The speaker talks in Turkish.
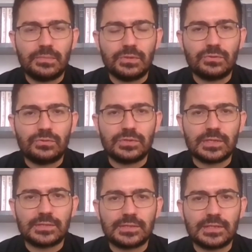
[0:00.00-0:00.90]

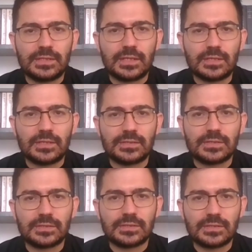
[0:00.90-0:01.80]
1982
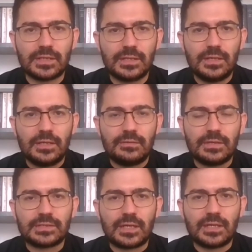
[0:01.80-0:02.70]
Anayasası'nda
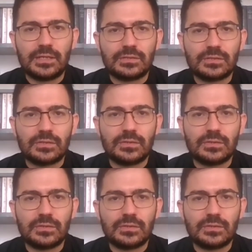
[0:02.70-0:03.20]
vesayet